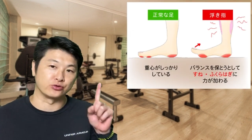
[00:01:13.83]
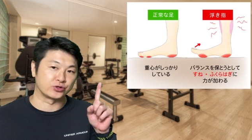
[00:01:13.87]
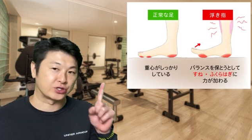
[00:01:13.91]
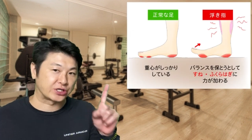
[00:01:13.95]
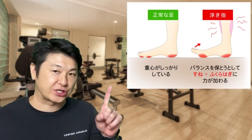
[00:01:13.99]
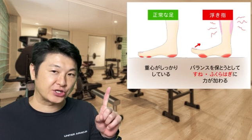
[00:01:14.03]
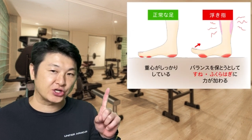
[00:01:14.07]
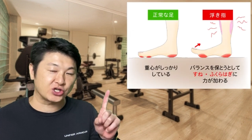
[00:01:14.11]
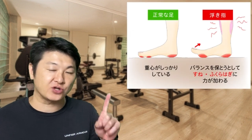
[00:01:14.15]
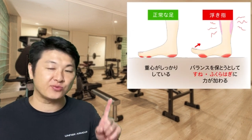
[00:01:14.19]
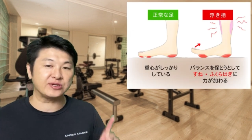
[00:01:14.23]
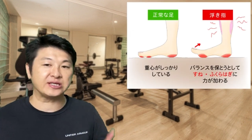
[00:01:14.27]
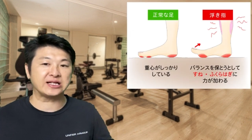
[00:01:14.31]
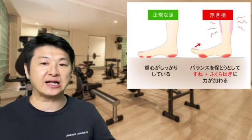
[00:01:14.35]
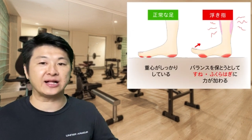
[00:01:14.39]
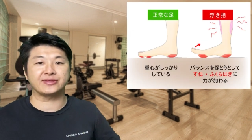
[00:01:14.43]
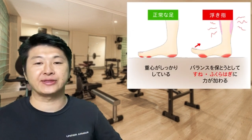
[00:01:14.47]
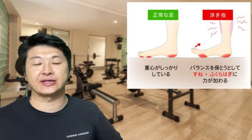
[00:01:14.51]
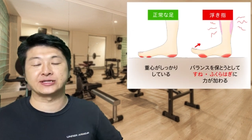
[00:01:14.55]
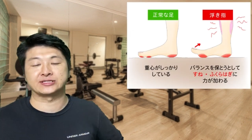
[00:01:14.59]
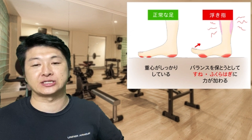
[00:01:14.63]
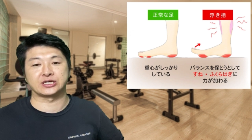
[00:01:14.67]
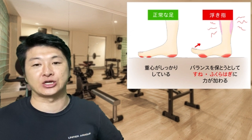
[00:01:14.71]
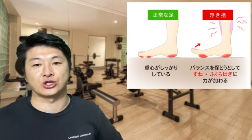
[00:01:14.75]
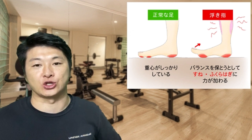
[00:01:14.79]
き指なんで
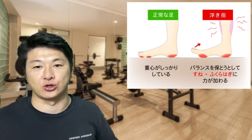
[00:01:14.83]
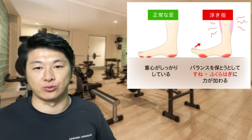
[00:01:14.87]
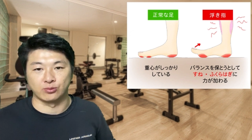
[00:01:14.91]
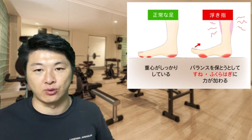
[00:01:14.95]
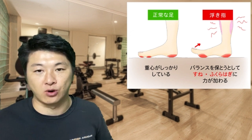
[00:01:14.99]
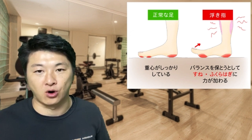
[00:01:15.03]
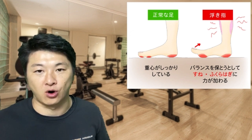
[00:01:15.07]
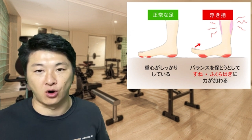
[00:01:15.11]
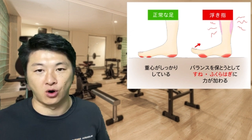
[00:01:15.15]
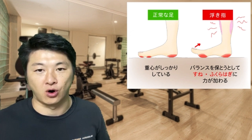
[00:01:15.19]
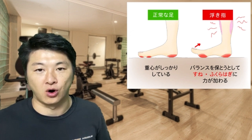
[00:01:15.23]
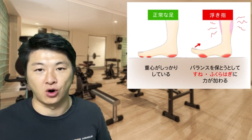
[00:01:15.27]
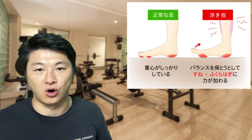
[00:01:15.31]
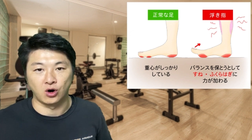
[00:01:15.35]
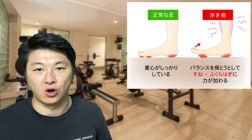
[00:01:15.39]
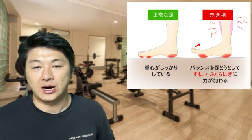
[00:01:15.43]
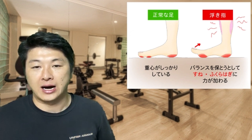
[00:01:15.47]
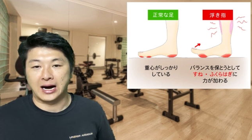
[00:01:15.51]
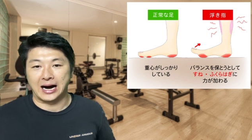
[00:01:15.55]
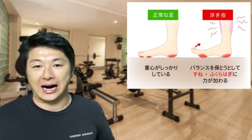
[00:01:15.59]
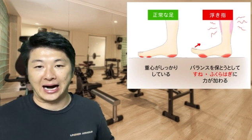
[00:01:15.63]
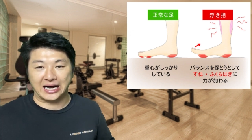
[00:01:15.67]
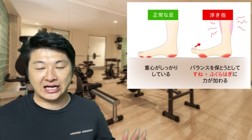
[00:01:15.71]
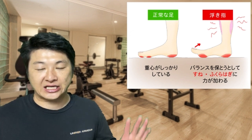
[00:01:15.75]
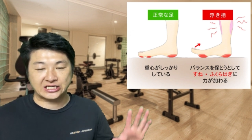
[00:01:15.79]
すけども、
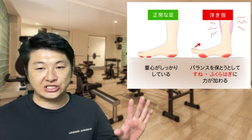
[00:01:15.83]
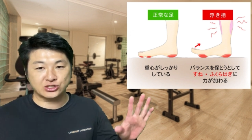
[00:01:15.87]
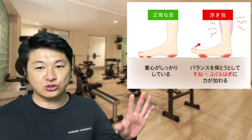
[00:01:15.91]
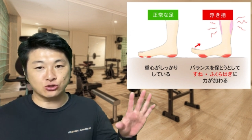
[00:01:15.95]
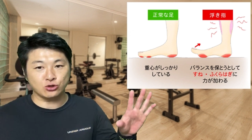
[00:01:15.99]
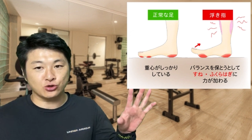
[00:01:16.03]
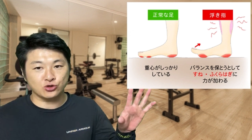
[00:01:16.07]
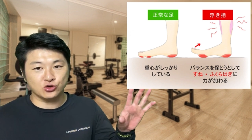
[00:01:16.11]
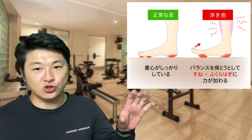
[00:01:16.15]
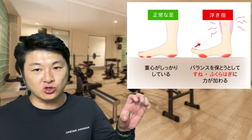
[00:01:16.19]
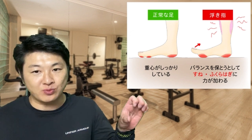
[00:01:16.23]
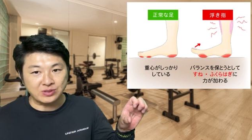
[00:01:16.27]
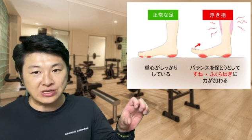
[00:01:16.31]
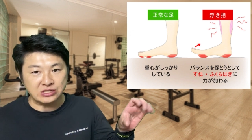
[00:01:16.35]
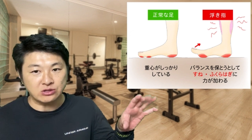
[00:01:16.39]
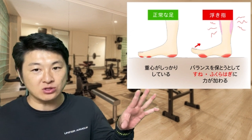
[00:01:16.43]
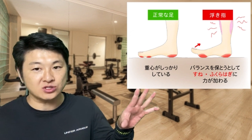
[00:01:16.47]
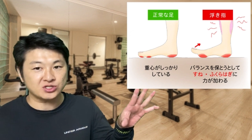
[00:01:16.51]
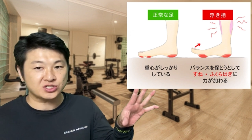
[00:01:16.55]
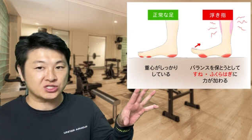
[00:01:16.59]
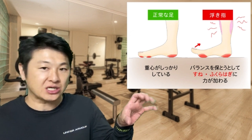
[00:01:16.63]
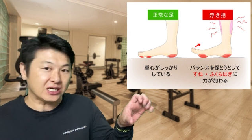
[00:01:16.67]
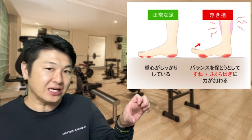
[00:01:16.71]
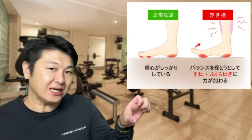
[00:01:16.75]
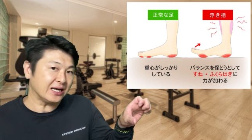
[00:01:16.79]
足の指の
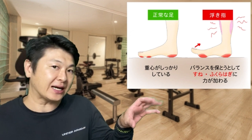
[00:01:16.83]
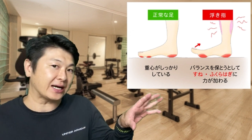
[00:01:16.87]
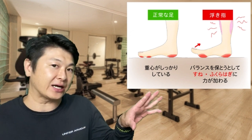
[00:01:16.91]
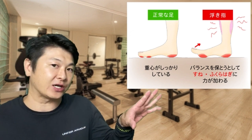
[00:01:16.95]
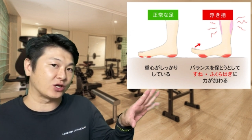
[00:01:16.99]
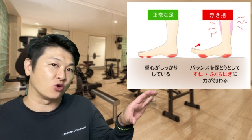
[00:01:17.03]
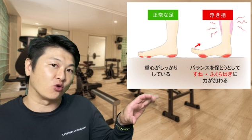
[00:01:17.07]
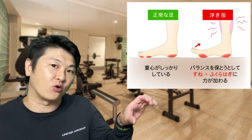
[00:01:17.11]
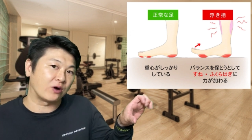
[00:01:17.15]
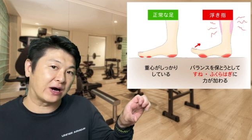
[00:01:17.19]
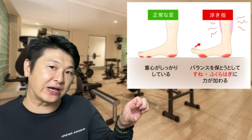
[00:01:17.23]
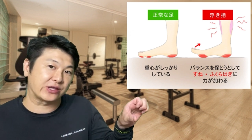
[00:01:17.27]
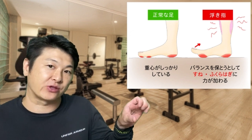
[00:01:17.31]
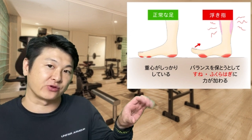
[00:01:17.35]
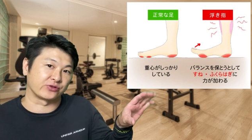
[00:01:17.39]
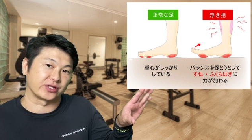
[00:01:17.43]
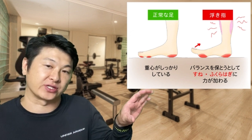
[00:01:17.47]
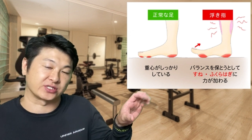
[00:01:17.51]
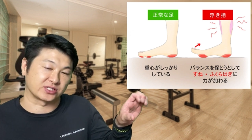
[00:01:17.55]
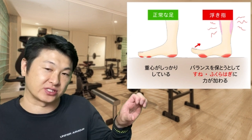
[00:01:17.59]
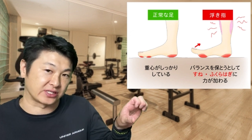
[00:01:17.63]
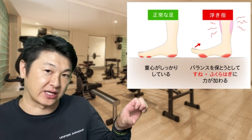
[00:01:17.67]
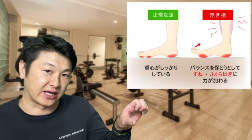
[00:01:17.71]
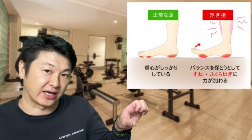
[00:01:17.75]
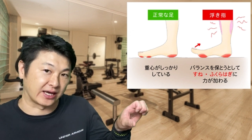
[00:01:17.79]
力が弱いとで
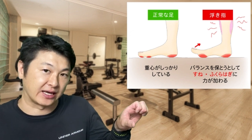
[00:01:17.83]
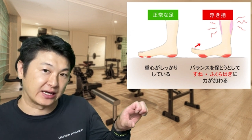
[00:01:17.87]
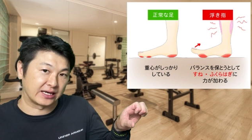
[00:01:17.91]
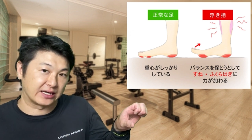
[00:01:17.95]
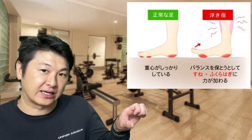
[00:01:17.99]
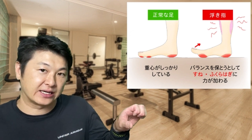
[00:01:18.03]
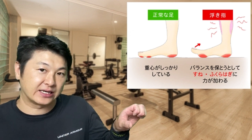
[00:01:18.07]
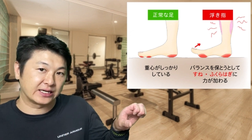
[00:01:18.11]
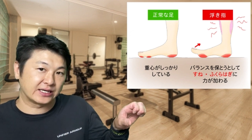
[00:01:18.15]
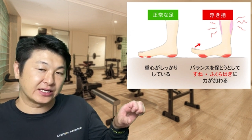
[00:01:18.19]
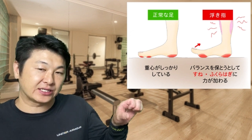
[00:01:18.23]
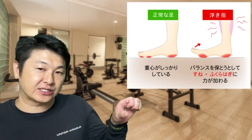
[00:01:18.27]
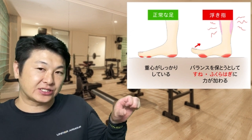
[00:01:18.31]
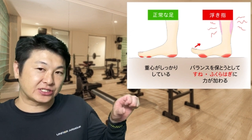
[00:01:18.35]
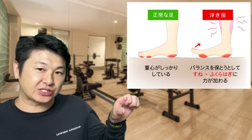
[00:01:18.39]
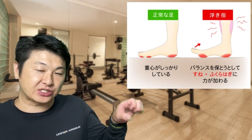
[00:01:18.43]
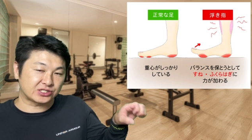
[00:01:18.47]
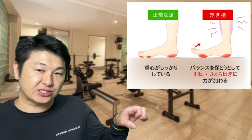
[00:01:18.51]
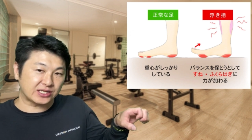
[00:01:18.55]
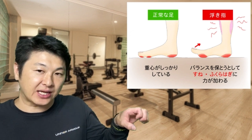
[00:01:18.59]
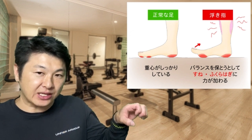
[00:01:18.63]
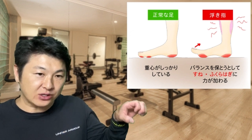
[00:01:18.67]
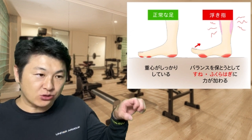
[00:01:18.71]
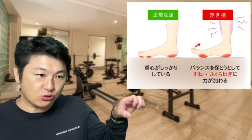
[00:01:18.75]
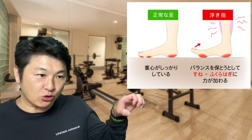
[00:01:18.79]
すね、自
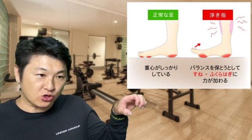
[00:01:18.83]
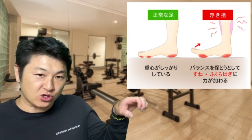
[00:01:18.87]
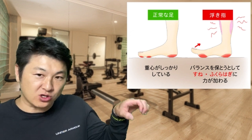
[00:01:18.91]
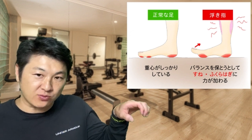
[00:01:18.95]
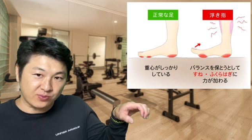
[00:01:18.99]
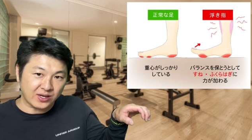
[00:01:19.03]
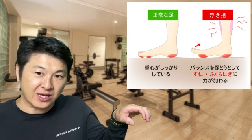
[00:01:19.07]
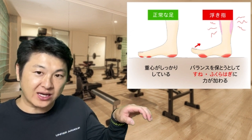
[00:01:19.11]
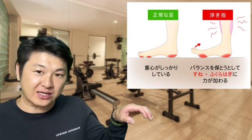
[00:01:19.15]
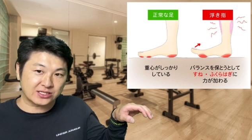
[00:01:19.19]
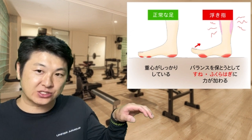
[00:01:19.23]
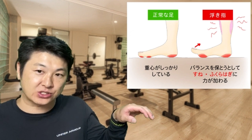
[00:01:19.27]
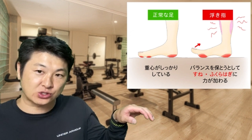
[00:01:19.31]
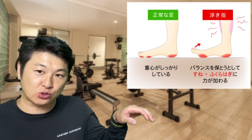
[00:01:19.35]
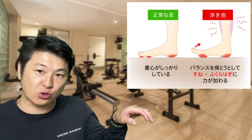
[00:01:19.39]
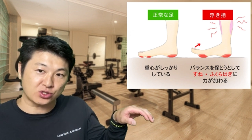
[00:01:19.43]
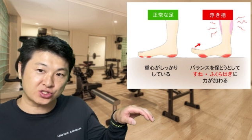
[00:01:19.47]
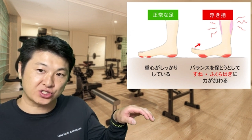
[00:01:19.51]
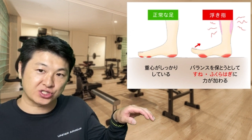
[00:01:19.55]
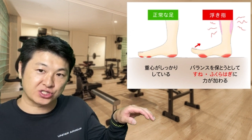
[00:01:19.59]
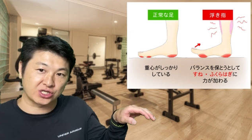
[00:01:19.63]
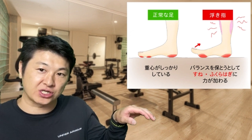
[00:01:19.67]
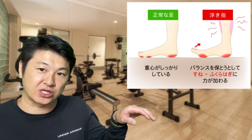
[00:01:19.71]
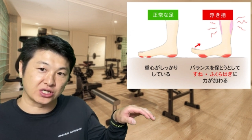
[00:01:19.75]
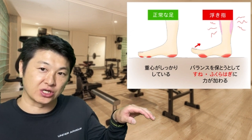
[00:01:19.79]
然と指が少
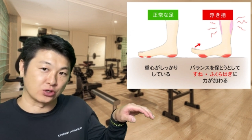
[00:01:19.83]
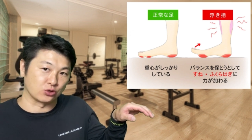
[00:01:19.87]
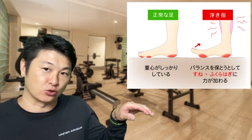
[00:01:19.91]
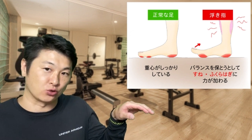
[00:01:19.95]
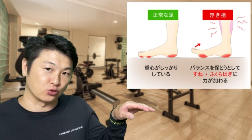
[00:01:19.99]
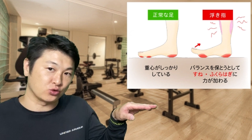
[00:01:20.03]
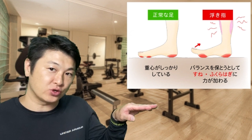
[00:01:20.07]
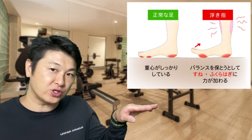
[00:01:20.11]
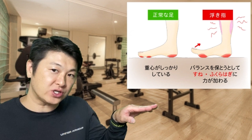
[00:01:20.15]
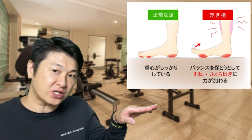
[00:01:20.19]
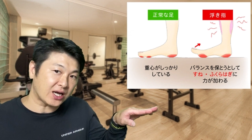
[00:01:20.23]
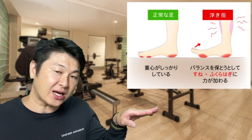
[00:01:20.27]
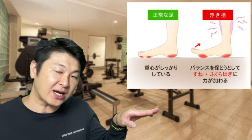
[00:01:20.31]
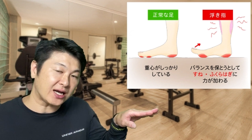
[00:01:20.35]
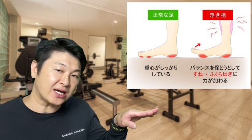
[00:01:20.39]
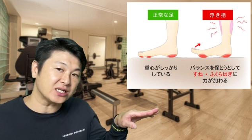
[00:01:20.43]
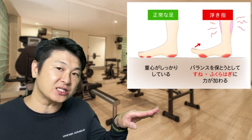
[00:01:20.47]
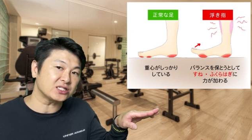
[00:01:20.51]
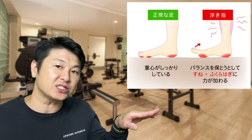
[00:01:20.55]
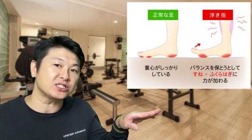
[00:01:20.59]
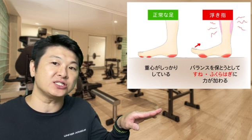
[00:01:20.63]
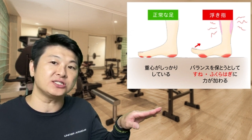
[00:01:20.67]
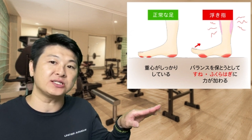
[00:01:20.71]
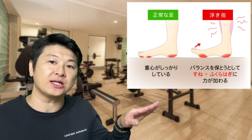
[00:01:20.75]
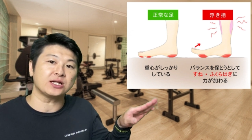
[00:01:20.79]
し浮いた
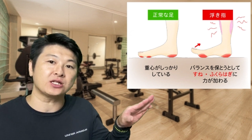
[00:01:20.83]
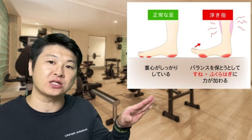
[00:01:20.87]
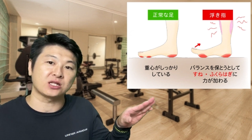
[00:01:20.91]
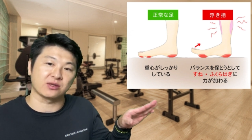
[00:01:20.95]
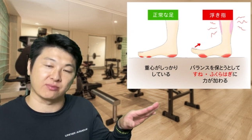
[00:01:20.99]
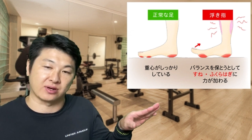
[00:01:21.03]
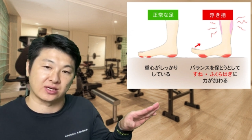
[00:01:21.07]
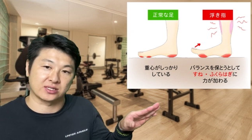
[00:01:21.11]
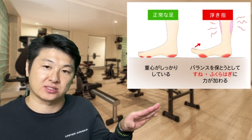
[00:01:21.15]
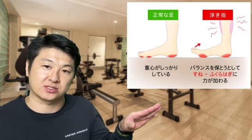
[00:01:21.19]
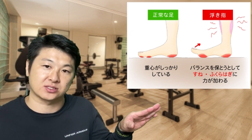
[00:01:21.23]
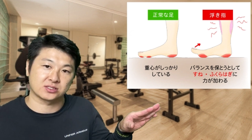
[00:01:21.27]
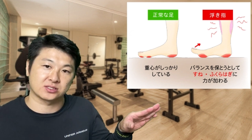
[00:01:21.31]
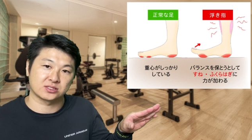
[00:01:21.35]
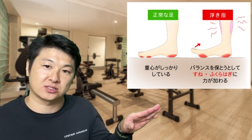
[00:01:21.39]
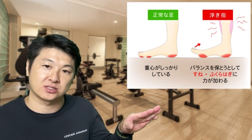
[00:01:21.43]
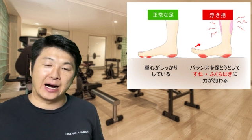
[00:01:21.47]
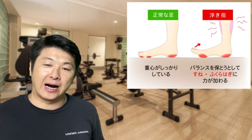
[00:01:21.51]
感じになってます。